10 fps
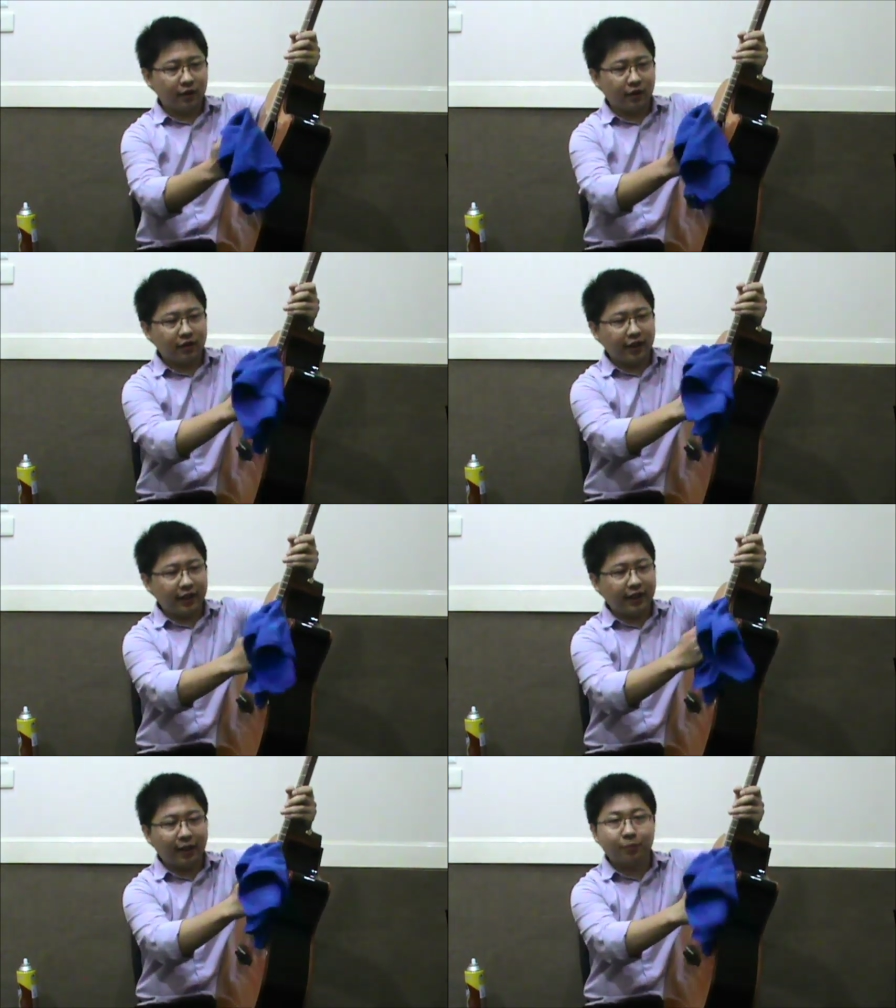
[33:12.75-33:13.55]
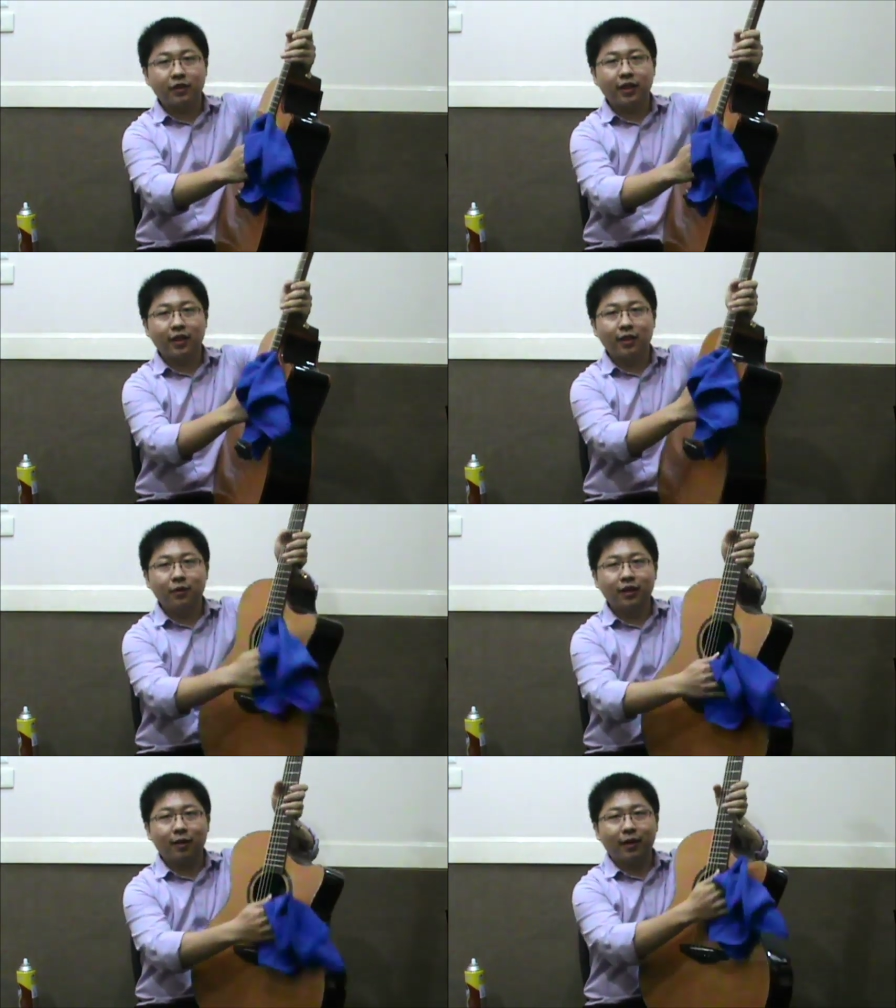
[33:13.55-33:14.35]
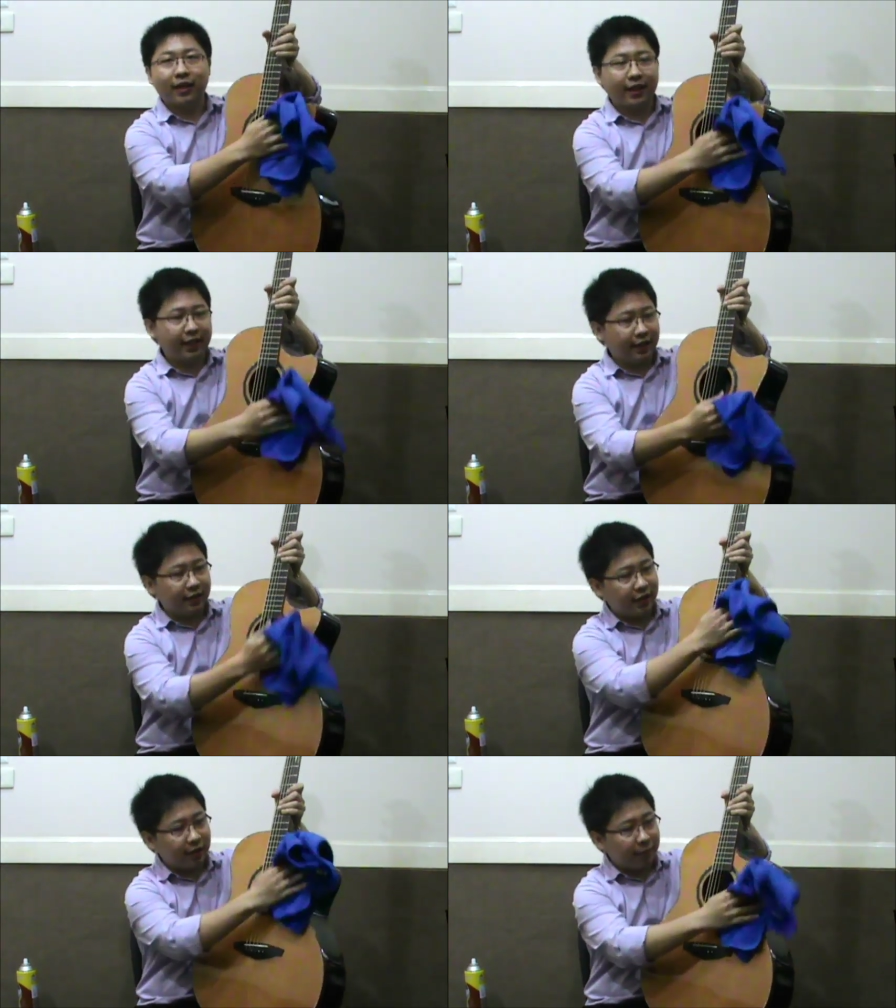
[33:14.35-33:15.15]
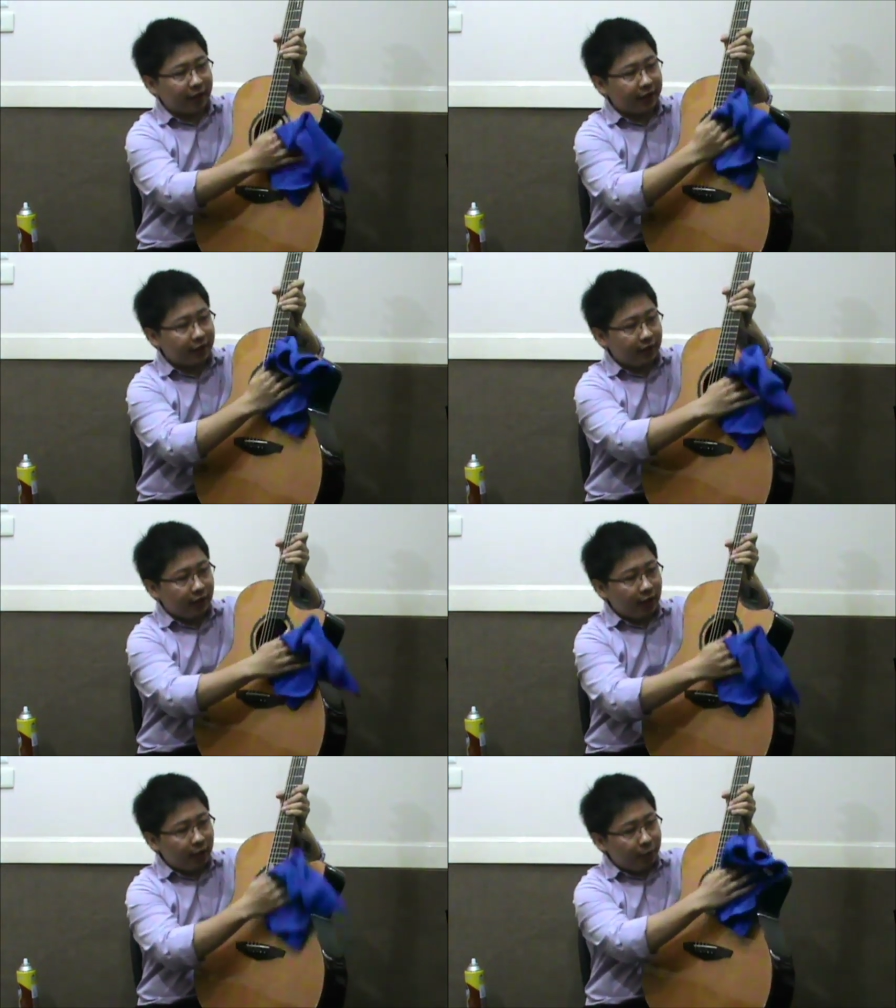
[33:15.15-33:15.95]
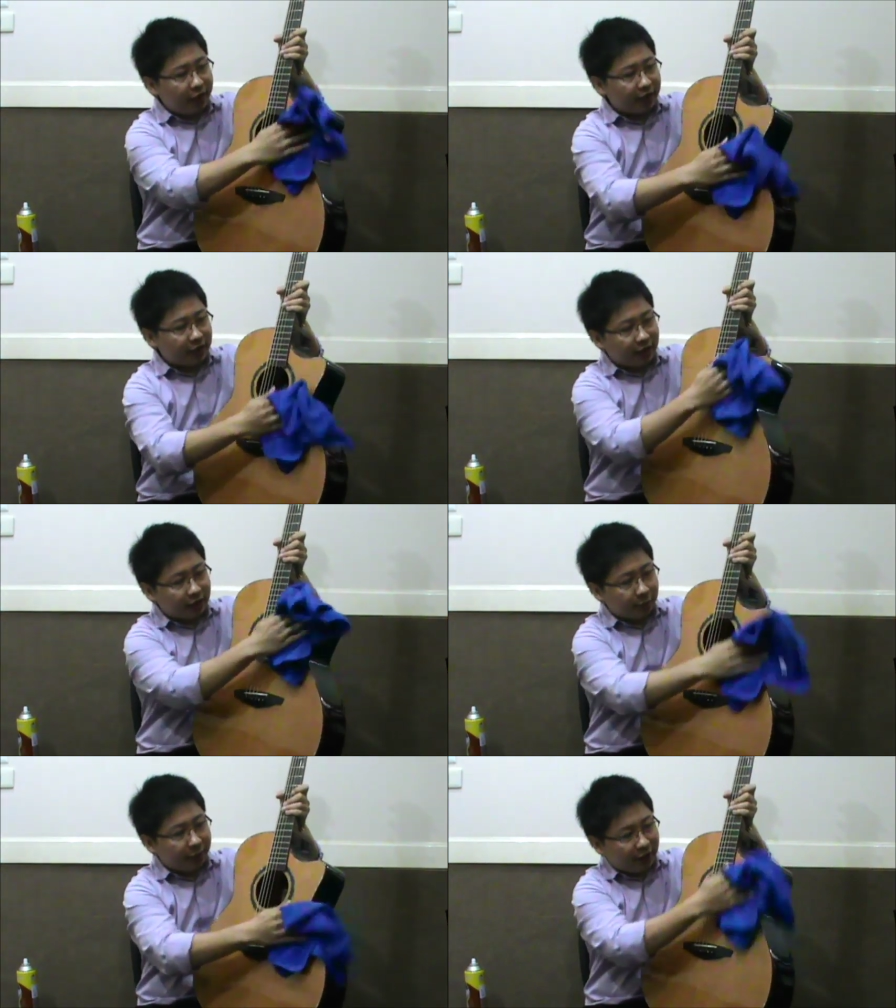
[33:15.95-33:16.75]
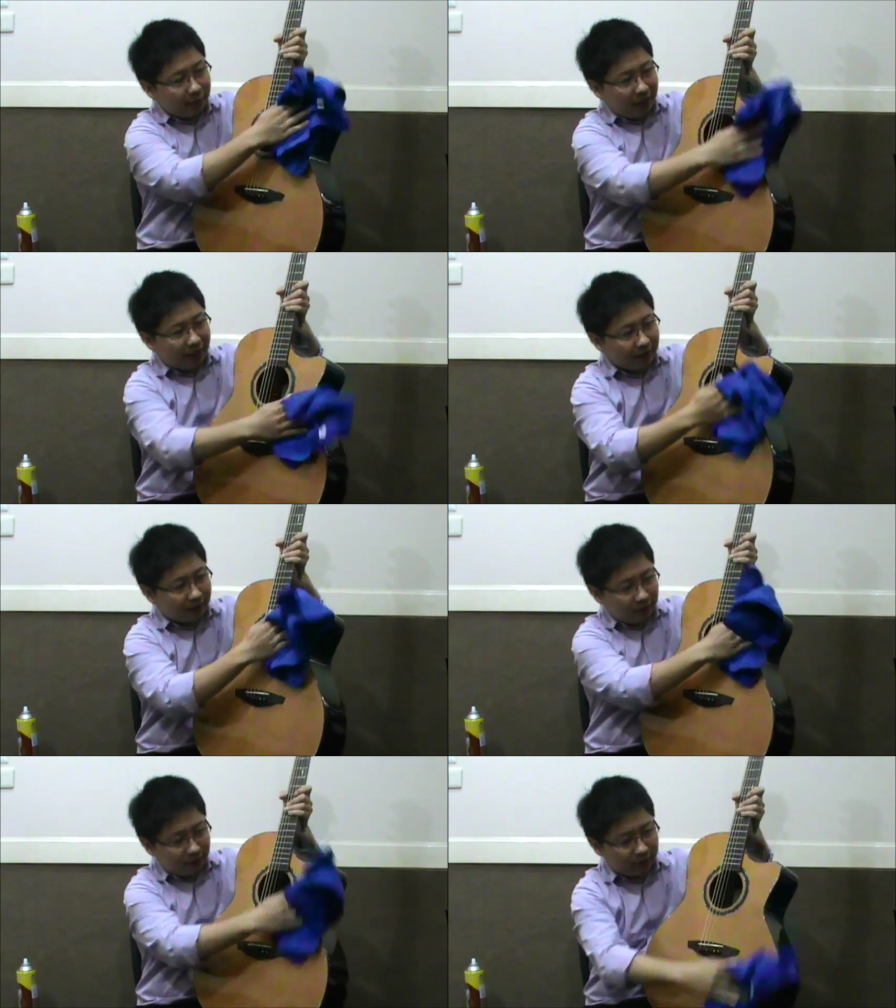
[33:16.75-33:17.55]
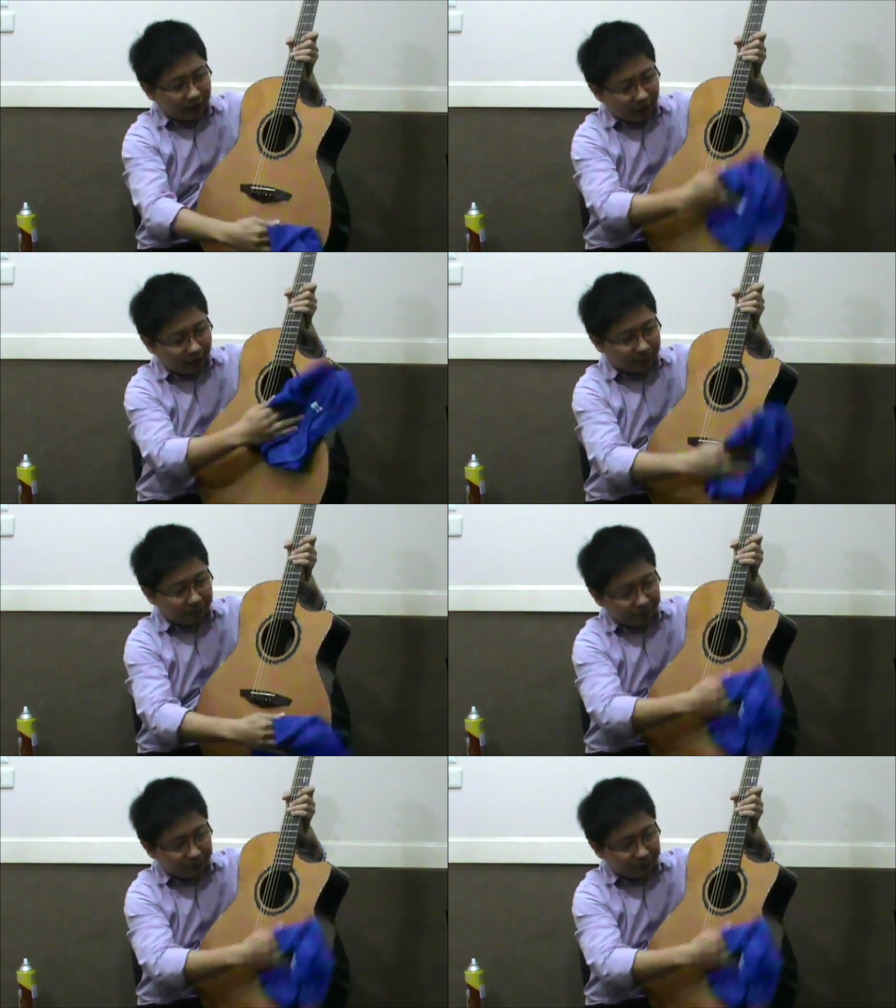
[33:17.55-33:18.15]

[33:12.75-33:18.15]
ก็เช็ดเลยครับเช็ดเริ่มตั้งแต่ไม้หน้าเช็ดปากเพจเนี่ยจะเป็นน้ำมันนะครับ